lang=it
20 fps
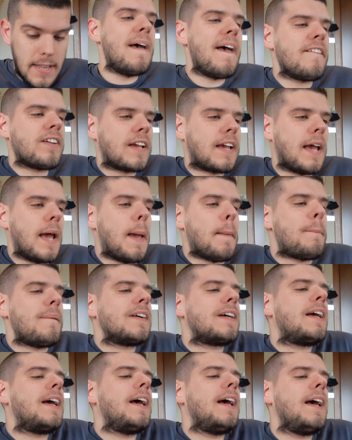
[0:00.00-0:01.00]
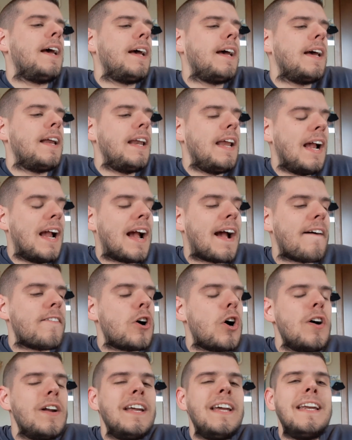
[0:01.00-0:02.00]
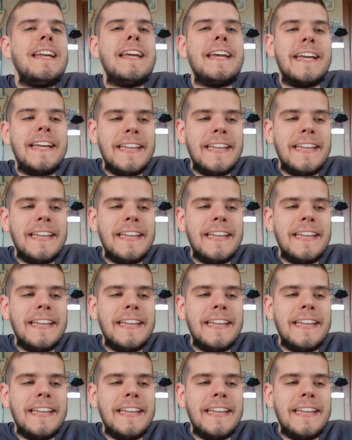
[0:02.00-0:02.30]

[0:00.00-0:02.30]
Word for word: Perché? Perché Nick Cronin